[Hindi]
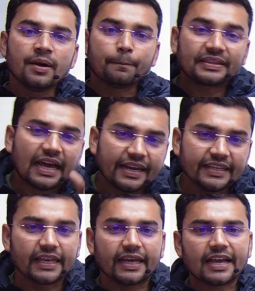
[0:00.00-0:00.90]
पता नहीं
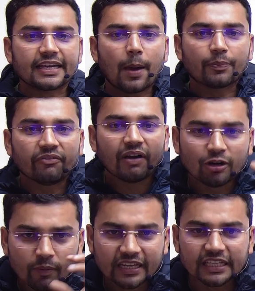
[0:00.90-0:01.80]
चलेगा कि आपकी
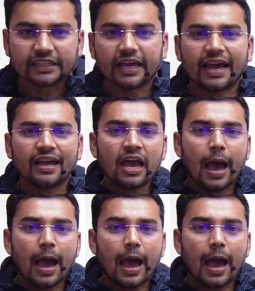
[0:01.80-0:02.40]
वैल्यू में कितनी है